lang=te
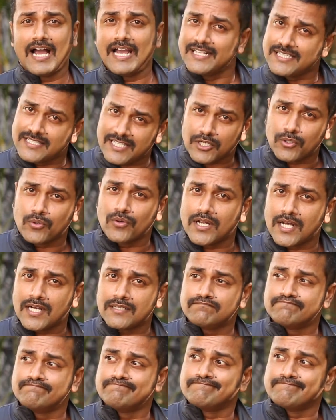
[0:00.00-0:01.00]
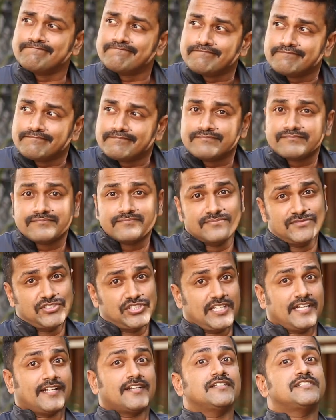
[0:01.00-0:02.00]
అయితే కూడా
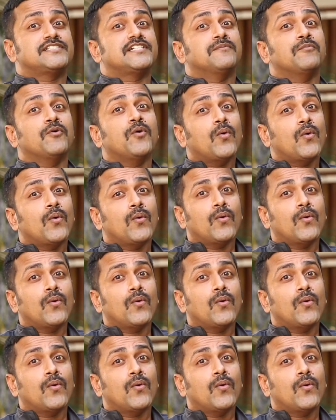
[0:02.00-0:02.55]
జరగచ్చేమో